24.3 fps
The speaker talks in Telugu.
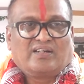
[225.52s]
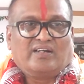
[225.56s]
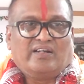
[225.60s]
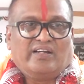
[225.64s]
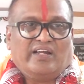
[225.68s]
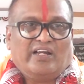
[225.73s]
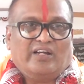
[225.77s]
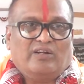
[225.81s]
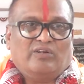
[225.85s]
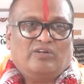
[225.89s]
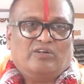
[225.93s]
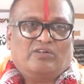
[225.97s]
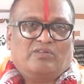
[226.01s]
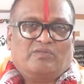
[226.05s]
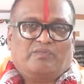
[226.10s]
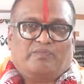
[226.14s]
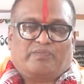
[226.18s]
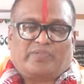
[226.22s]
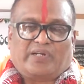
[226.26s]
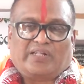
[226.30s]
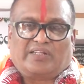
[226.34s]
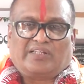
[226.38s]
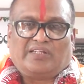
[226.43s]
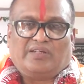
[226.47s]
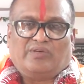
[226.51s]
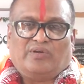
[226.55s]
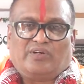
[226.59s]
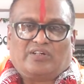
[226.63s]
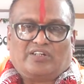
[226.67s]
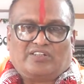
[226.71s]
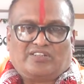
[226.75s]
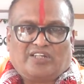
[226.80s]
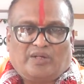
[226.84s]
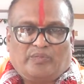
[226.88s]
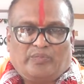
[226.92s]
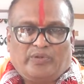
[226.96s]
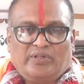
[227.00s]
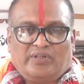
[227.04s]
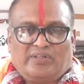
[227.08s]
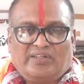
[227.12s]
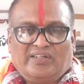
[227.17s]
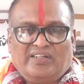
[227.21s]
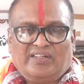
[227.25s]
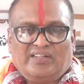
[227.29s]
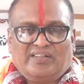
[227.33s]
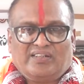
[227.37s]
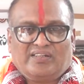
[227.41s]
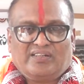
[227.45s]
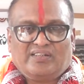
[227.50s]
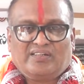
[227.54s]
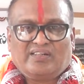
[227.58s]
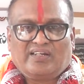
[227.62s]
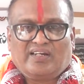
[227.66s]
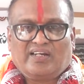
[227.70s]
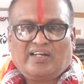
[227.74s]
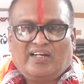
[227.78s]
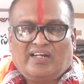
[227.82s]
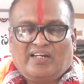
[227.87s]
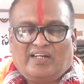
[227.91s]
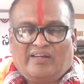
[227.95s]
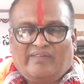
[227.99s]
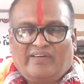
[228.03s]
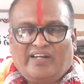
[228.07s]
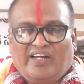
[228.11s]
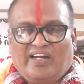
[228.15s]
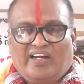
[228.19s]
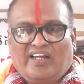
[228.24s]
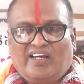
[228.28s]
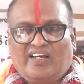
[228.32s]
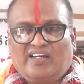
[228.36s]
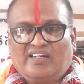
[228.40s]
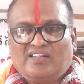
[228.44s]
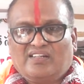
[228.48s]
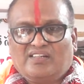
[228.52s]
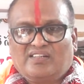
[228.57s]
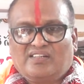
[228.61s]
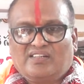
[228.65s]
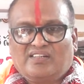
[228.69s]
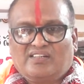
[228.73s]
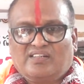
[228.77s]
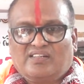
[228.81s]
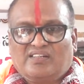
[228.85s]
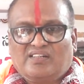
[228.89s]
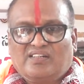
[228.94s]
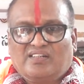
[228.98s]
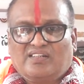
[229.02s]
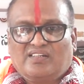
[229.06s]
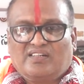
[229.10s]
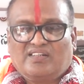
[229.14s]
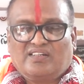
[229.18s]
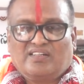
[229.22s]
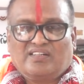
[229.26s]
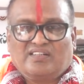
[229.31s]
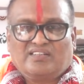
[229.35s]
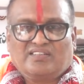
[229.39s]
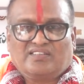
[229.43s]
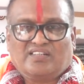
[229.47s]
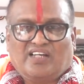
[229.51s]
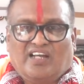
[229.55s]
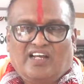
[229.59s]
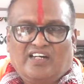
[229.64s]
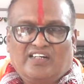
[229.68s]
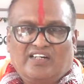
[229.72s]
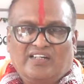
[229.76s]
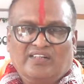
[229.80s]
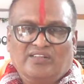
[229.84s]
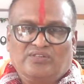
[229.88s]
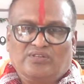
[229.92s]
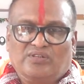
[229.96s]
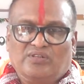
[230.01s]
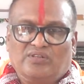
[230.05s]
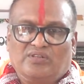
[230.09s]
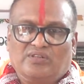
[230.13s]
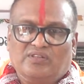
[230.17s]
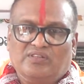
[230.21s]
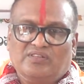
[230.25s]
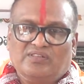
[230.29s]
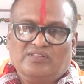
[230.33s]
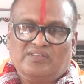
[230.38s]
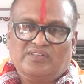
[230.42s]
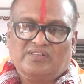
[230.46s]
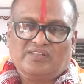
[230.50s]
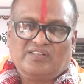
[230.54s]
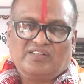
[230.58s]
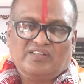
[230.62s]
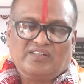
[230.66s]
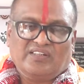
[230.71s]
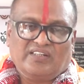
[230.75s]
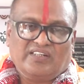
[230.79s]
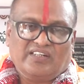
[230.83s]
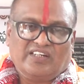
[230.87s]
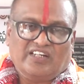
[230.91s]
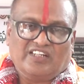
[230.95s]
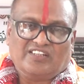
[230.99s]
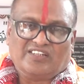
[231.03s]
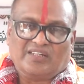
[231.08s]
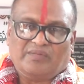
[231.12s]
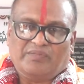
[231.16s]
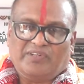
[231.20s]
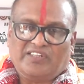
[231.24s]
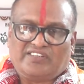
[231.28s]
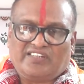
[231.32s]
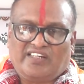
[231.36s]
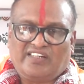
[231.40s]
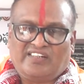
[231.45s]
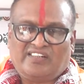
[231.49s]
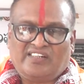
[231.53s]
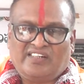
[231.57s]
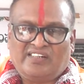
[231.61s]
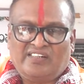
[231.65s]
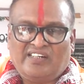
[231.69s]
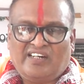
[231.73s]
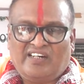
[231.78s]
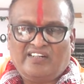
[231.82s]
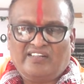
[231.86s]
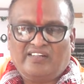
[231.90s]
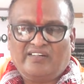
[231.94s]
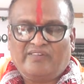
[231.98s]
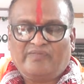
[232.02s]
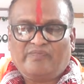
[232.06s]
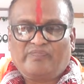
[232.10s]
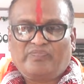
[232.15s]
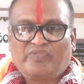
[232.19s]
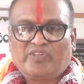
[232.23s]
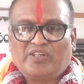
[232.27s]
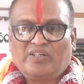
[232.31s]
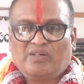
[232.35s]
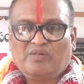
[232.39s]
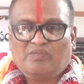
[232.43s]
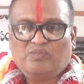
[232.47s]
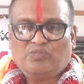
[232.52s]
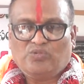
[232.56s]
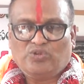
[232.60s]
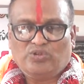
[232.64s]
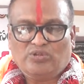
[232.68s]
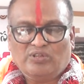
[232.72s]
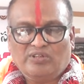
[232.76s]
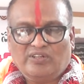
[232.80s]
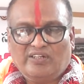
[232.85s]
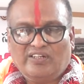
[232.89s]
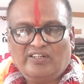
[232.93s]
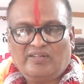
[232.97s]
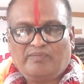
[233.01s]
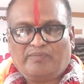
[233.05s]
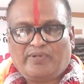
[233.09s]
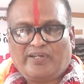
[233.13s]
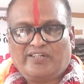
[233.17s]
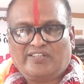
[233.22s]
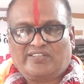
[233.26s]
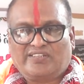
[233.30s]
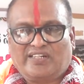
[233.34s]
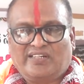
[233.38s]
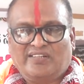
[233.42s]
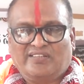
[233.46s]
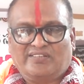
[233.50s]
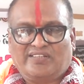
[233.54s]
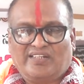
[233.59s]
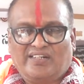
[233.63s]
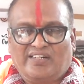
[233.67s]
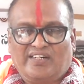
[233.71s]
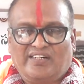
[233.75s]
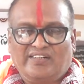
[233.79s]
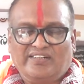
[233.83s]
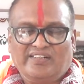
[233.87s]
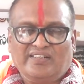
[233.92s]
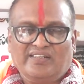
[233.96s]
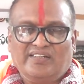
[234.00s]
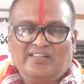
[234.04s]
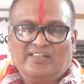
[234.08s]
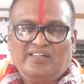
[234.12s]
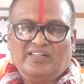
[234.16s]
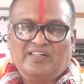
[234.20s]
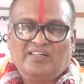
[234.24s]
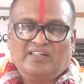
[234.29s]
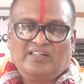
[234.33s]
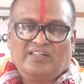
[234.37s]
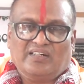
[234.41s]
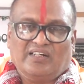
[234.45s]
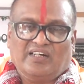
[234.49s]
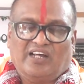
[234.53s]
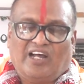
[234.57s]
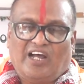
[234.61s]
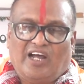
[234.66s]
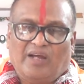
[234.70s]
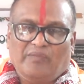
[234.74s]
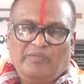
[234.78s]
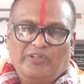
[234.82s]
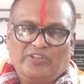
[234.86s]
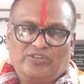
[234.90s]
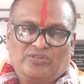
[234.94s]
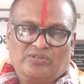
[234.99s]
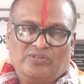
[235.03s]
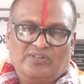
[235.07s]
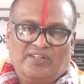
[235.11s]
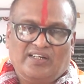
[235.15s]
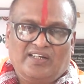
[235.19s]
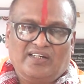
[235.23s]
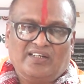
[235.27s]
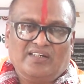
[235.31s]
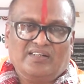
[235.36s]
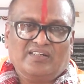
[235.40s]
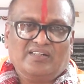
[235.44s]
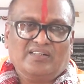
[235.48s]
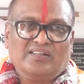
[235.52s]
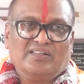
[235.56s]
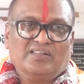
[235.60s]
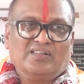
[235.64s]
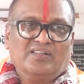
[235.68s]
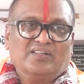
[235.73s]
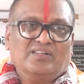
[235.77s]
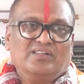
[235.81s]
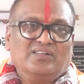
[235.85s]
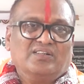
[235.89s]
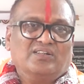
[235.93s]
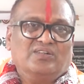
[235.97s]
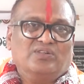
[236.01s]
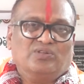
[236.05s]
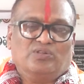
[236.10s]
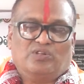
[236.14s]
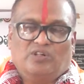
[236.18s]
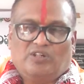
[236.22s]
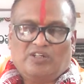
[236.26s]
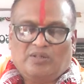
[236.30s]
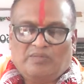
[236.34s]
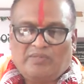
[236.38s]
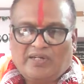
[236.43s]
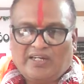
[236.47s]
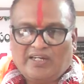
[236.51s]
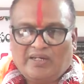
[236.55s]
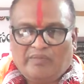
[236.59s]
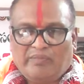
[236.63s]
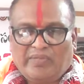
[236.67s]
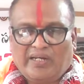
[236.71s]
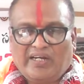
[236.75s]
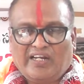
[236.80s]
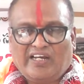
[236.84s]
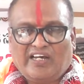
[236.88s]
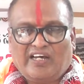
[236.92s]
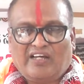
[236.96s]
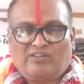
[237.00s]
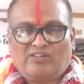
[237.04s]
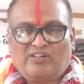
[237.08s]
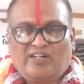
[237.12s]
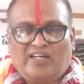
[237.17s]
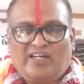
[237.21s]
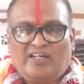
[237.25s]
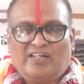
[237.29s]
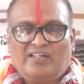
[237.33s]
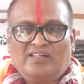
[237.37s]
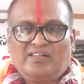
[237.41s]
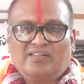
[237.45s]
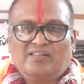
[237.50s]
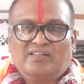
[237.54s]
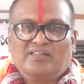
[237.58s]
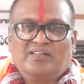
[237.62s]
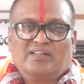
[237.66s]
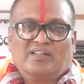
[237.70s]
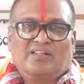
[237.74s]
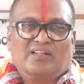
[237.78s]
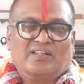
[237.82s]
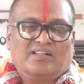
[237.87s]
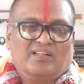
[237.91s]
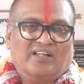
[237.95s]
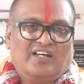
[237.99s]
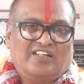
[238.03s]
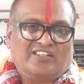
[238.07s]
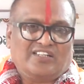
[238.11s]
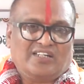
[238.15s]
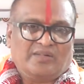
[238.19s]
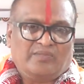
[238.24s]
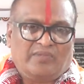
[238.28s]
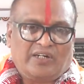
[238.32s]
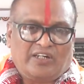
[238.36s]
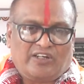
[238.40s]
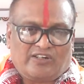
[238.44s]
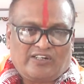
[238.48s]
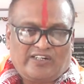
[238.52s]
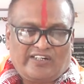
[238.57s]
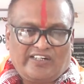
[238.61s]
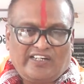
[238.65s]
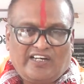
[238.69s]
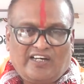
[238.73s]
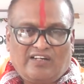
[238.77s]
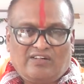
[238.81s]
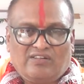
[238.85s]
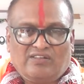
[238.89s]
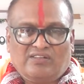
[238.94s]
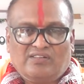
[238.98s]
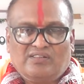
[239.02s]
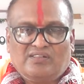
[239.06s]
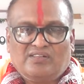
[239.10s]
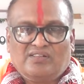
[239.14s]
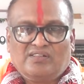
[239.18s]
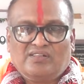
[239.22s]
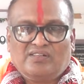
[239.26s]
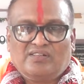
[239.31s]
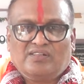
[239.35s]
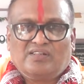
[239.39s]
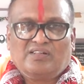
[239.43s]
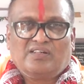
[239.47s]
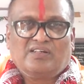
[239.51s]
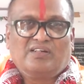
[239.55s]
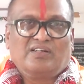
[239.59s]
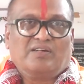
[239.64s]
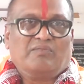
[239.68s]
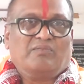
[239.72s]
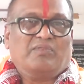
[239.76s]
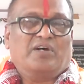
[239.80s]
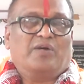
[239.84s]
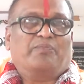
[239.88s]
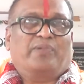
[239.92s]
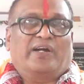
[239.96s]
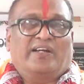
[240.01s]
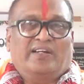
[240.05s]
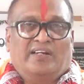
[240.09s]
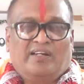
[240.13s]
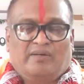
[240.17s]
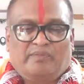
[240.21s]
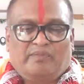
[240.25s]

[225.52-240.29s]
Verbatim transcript: నేను ప్రతి ఒక్క సభ్యునికి వెళ్ళవేళలా సహకరించుకుంటూ ఏ సమస్య చేయడాన్ని ముందుండి పరిష్కరిస్తానని నేను హామీ ఇస్తున్నా ఇంకోటి మా ఎమ్మెల్యే గారు కూడా దాసరి మనోహర్ రెడ్డి గారు మా పైన